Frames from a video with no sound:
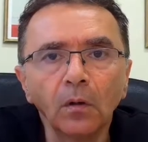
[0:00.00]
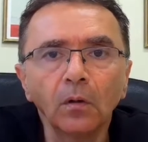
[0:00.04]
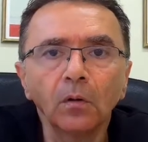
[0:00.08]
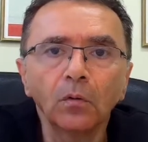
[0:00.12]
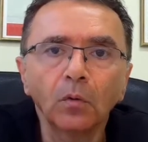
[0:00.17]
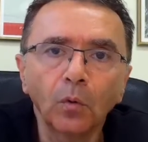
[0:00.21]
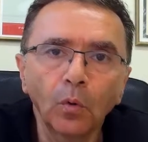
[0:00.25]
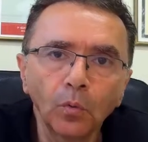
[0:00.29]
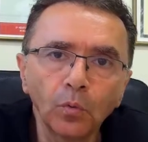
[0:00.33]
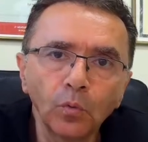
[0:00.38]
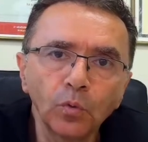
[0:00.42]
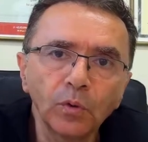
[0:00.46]

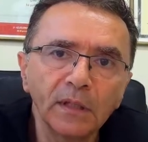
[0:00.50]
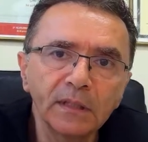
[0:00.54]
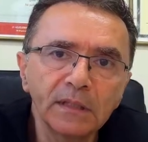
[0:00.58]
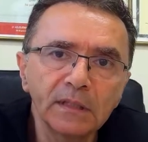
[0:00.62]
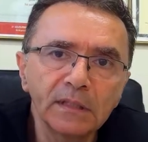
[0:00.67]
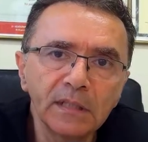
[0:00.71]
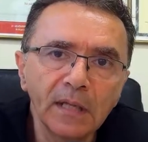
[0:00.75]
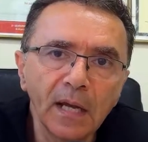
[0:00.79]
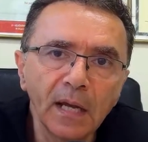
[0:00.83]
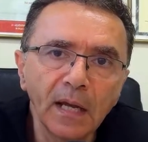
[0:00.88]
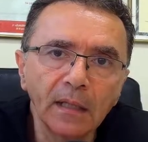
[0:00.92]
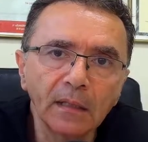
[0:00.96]
con
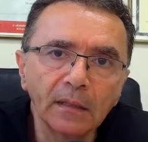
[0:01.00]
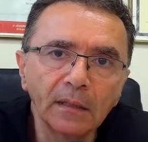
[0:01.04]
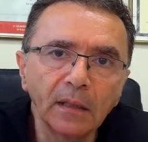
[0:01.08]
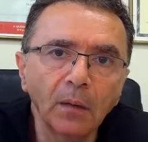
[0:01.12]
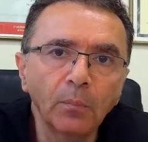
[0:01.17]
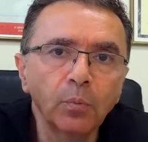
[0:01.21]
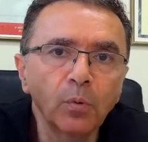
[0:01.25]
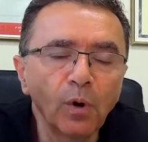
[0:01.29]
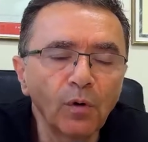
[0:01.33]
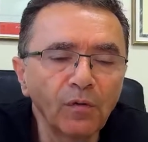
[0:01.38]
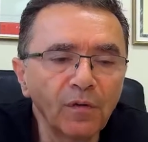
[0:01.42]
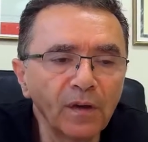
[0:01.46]
un'azienda
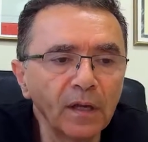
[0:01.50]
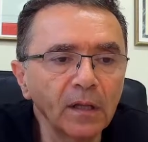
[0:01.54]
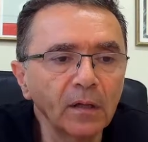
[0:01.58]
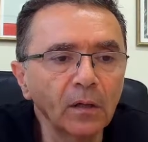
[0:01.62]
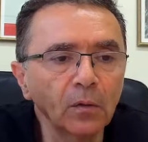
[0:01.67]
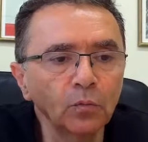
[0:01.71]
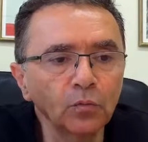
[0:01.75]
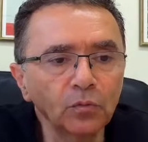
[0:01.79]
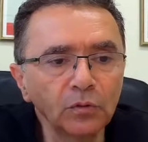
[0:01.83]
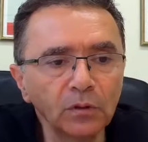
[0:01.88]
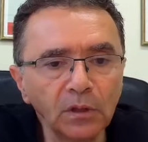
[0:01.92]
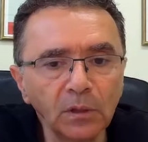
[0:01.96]
può avere
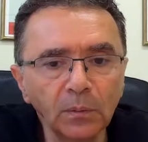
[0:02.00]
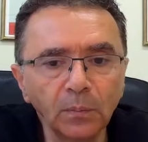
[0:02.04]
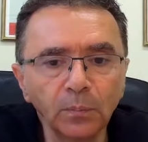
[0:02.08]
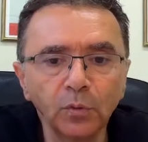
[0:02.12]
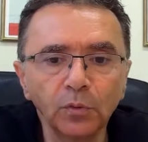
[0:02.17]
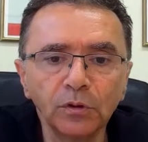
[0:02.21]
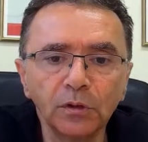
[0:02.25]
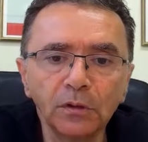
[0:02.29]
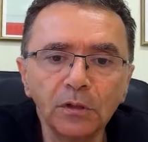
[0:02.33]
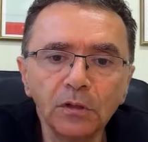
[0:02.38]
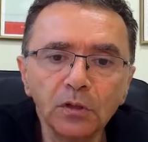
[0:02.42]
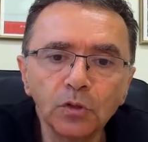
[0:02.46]
un tipo
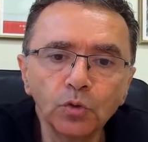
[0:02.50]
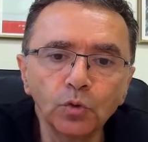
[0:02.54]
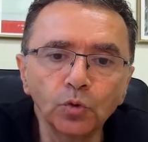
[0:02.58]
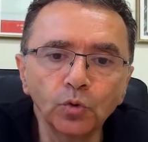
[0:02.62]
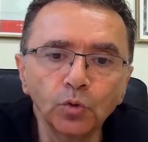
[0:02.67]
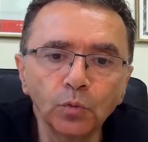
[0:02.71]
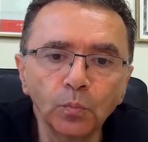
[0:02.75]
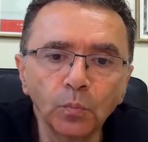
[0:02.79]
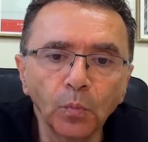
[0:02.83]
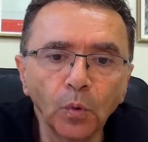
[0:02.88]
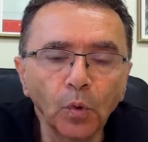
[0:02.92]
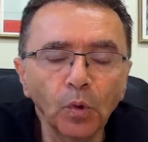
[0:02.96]
di
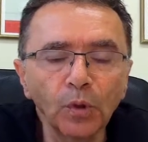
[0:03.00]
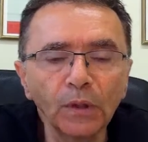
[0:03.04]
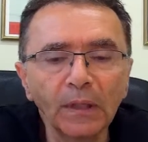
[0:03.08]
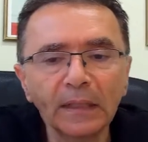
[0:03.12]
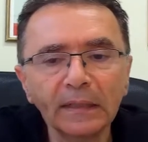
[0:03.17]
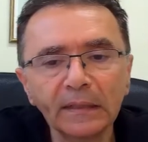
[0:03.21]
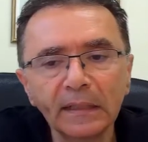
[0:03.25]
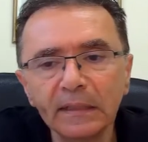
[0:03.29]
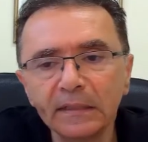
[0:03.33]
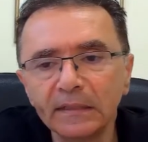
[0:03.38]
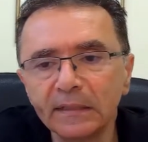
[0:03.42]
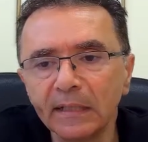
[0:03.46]
disturbo, con
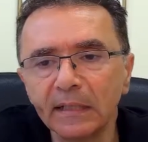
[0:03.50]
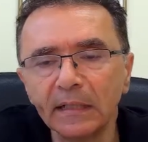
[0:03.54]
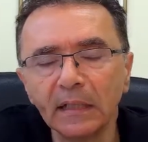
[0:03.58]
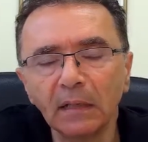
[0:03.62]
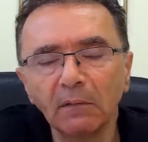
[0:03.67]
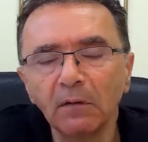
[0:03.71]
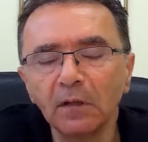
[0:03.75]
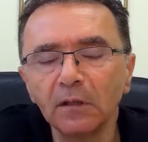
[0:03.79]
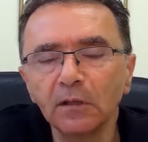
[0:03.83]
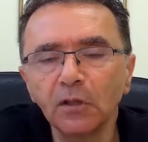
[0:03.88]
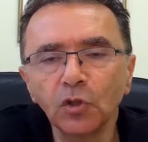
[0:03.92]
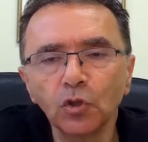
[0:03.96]
un'altra azienda
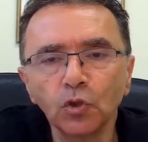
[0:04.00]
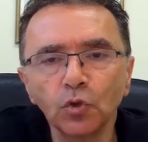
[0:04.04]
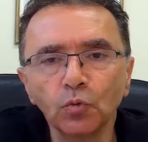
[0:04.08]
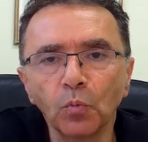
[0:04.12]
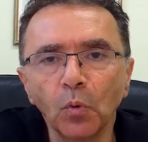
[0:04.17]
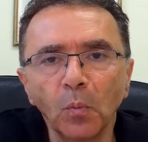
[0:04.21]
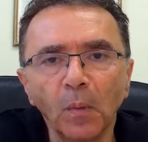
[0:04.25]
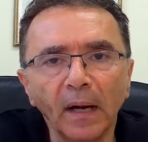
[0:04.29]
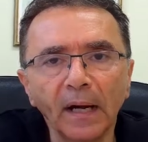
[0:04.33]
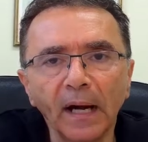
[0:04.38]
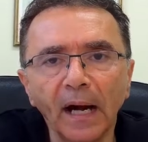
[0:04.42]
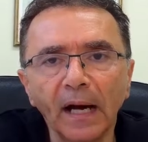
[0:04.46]
quel disturbo
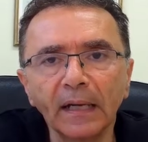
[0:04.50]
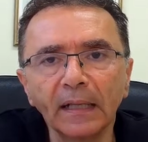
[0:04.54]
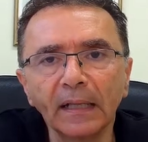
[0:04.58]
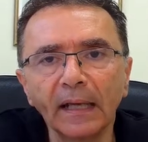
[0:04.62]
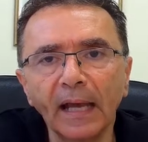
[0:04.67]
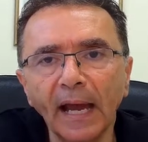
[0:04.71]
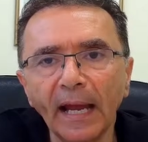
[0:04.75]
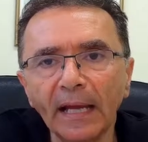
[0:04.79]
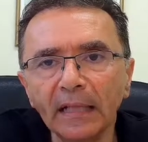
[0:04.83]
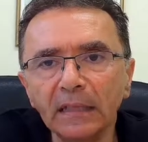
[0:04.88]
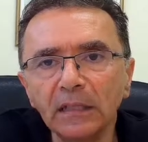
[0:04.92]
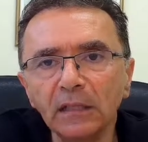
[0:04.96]
magari
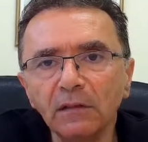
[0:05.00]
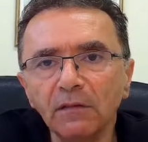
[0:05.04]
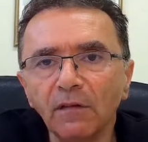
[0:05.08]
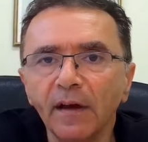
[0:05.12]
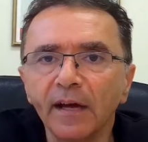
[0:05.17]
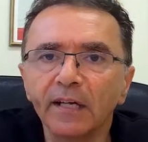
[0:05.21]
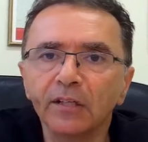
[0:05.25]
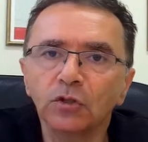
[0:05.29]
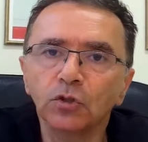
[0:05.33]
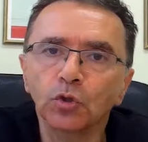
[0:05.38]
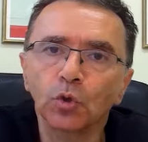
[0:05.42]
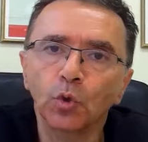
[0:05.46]
è
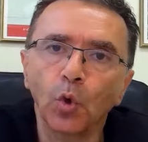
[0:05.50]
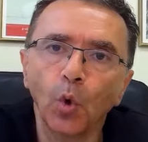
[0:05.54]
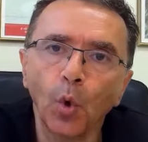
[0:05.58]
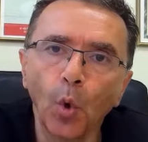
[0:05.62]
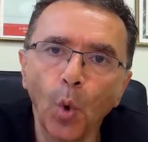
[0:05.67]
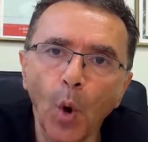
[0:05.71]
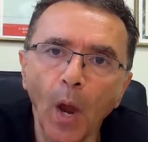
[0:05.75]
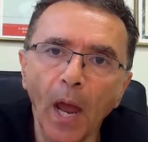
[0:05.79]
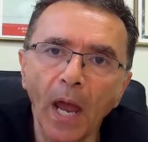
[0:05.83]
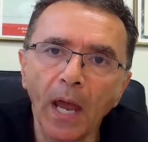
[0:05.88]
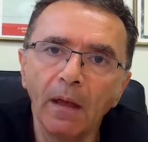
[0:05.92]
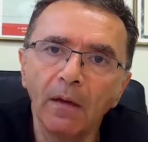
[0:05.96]
diverso
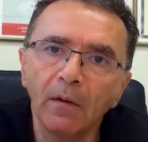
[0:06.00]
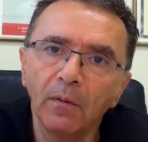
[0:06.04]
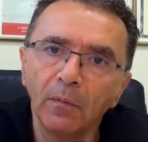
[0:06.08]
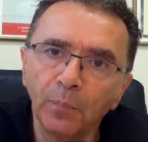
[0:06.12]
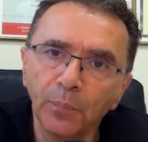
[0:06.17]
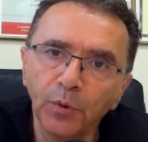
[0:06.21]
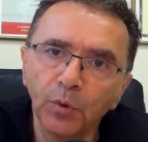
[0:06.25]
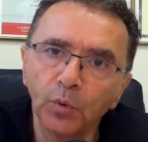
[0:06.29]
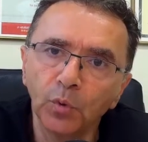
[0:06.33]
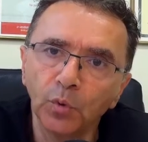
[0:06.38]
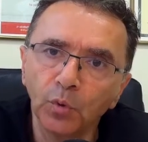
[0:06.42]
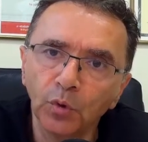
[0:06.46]
o è
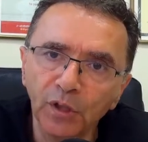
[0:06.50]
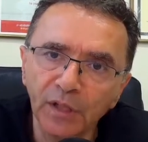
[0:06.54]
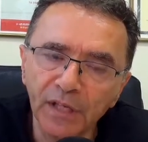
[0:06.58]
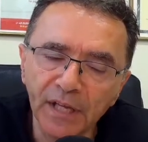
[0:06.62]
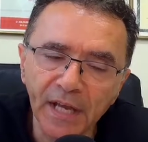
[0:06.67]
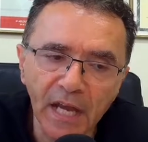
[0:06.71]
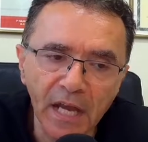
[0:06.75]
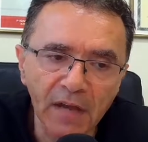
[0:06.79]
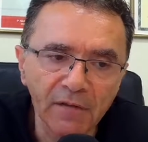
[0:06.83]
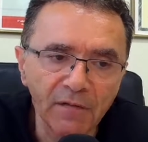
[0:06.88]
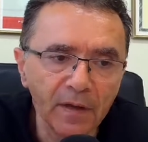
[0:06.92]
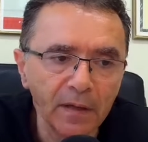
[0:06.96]
più
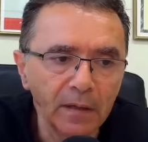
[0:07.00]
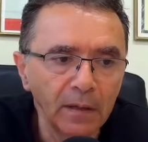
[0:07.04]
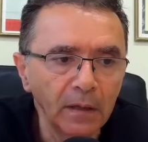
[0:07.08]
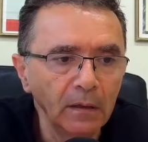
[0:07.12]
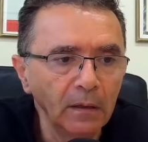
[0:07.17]
lieve.